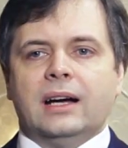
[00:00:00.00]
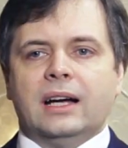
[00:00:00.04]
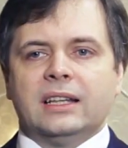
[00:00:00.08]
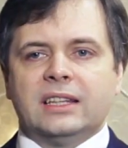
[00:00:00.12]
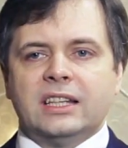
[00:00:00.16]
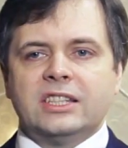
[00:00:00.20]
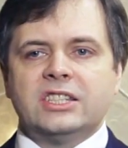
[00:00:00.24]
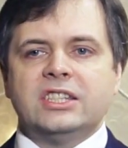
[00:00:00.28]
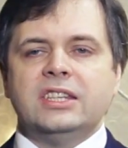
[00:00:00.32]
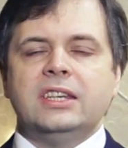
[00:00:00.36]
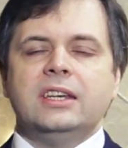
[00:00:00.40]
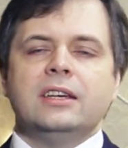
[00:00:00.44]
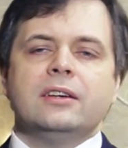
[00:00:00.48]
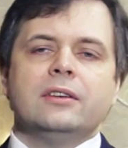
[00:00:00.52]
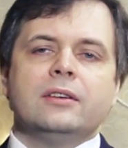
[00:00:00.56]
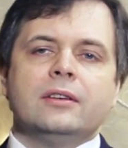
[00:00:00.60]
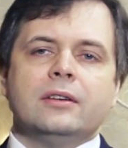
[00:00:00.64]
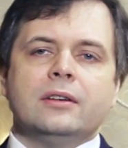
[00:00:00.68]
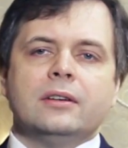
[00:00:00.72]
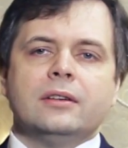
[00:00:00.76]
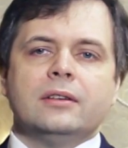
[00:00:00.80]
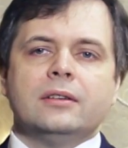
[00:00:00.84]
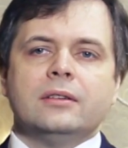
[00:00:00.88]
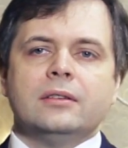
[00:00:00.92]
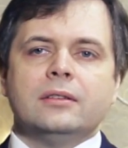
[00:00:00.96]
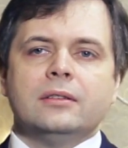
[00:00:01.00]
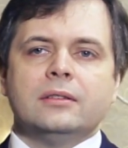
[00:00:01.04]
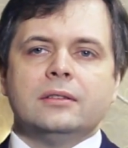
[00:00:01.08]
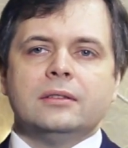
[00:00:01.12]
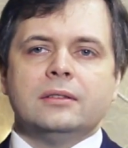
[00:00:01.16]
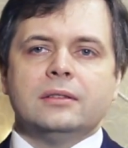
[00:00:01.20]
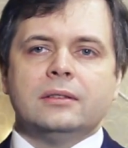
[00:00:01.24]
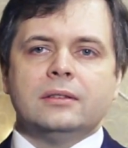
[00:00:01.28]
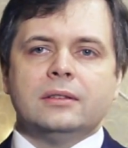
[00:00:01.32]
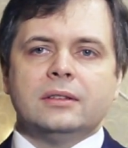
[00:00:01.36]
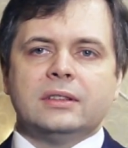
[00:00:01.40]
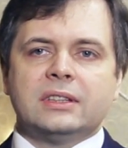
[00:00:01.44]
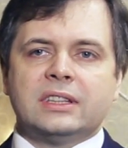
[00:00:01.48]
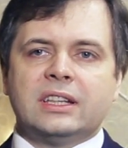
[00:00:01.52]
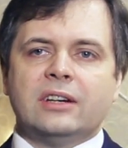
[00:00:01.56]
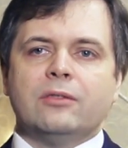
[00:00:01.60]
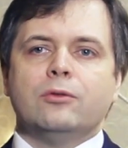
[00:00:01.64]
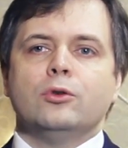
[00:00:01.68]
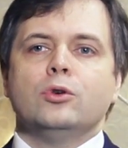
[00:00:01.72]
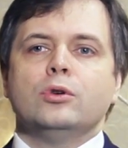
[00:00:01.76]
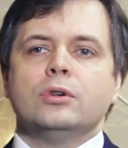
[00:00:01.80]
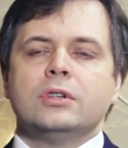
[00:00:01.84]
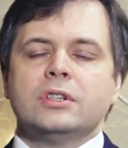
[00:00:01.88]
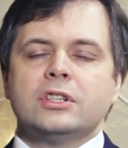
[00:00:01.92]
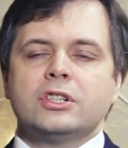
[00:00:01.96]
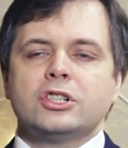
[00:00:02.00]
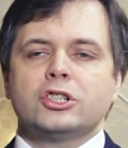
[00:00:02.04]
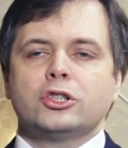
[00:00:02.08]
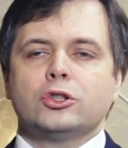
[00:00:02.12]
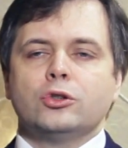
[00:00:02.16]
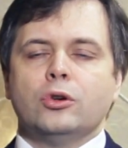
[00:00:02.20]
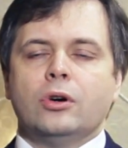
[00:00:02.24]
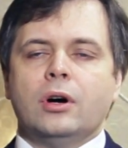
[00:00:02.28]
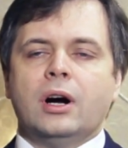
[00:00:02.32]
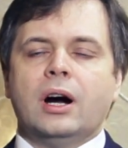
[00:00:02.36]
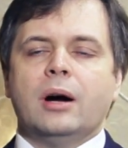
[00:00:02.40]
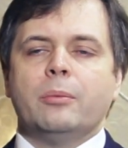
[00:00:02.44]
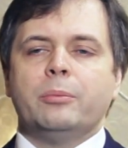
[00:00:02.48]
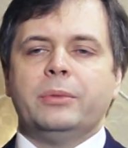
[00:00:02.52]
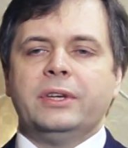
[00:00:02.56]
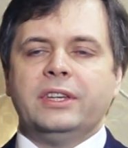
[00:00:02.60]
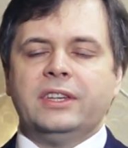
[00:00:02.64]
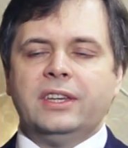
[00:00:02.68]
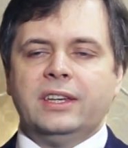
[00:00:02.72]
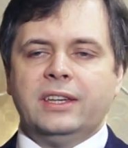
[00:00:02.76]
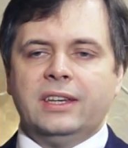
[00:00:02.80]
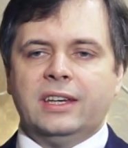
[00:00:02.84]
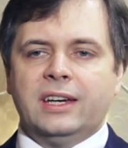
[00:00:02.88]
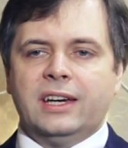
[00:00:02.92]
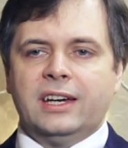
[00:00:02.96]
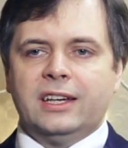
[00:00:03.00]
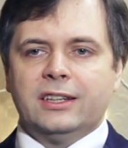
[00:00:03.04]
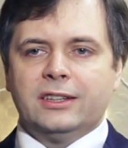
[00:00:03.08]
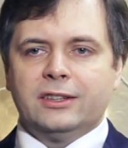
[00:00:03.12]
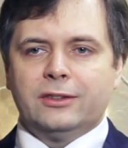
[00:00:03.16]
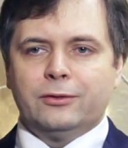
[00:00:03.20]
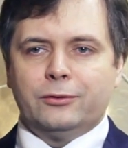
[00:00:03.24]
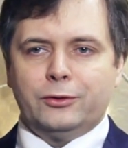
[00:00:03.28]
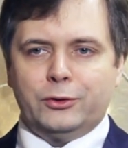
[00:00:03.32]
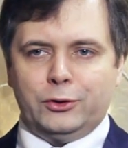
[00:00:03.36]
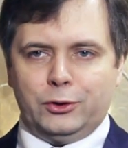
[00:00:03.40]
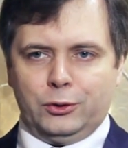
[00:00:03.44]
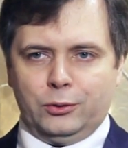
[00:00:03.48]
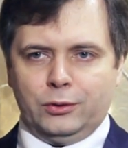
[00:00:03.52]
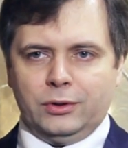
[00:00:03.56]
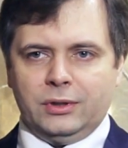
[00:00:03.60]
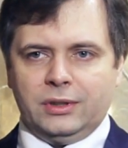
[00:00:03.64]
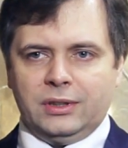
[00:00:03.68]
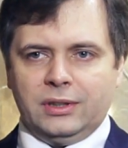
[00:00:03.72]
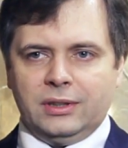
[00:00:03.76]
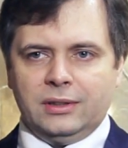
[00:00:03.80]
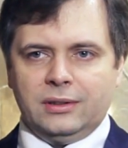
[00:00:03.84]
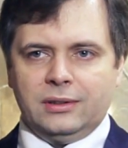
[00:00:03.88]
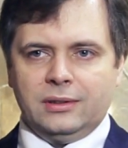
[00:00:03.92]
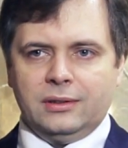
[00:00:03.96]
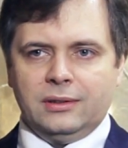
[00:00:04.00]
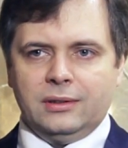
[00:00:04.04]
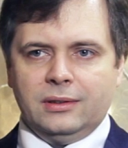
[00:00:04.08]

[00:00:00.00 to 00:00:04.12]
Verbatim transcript: А точнее того, что объединяет все это.